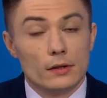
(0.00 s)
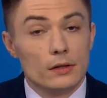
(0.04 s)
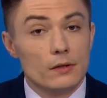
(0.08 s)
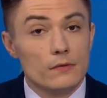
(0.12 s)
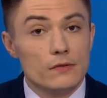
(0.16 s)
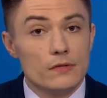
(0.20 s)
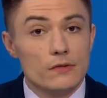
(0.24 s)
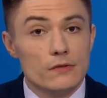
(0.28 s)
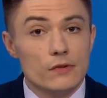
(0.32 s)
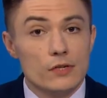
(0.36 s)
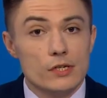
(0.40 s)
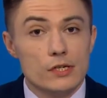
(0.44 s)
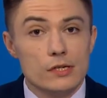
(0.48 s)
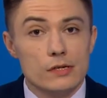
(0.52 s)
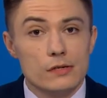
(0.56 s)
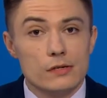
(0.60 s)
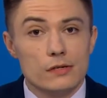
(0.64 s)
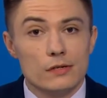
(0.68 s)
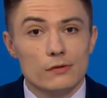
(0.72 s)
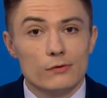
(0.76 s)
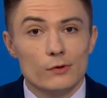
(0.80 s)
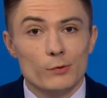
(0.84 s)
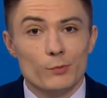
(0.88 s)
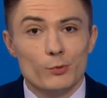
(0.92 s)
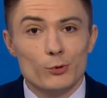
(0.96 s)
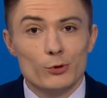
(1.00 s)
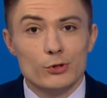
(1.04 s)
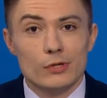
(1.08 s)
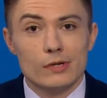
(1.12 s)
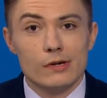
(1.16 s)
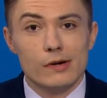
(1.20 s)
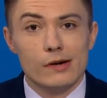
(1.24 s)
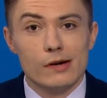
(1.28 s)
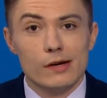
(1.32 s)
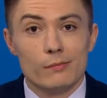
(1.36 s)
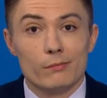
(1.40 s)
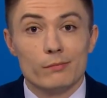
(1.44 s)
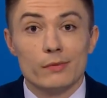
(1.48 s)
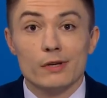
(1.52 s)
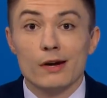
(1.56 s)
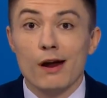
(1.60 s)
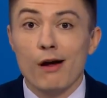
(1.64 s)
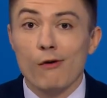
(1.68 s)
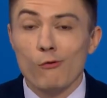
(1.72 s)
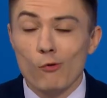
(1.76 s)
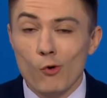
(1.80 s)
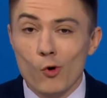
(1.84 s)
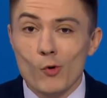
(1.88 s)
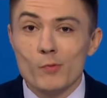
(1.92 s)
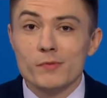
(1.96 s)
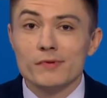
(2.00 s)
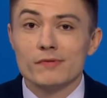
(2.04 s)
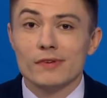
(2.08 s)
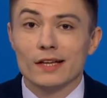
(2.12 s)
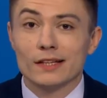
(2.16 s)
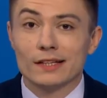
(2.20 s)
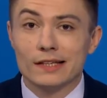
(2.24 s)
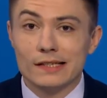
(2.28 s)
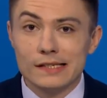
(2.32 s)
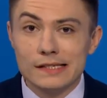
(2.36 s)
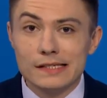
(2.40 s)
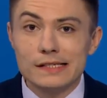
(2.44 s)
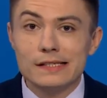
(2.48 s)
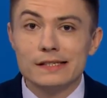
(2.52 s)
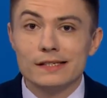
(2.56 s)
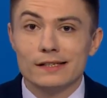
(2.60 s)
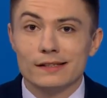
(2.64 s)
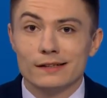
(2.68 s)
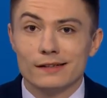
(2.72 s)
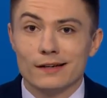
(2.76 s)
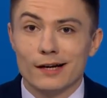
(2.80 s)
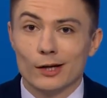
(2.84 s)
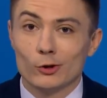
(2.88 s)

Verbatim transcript: И в завершении выпуска о мировом открытии,